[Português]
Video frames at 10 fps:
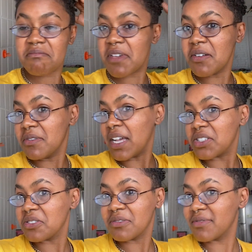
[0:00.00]
eu
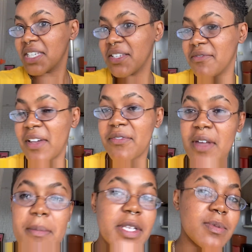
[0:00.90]
acho que vai
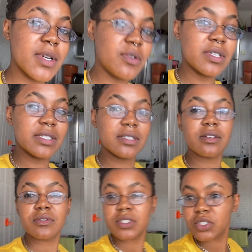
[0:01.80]
ficar a mesma coisa,
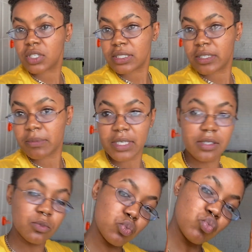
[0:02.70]
então eu vou deixar assim
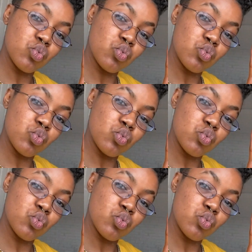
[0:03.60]
mesmo.